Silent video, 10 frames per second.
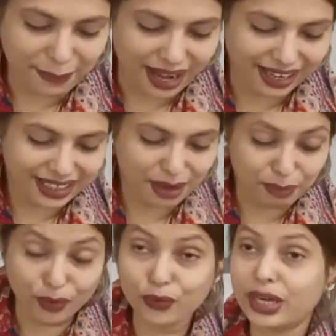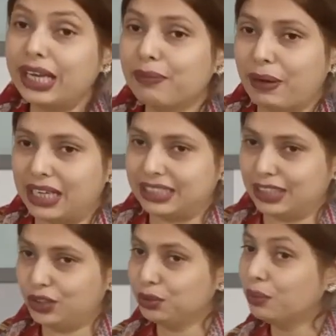বাংলা মৌখিক
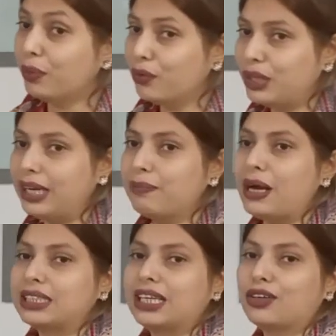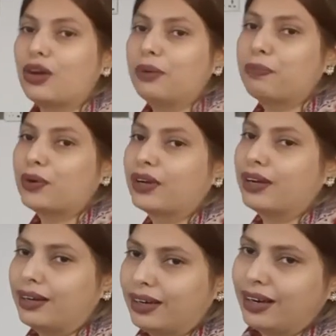ভাষা শুধু মৌখিক ভাষা কয় প্রকার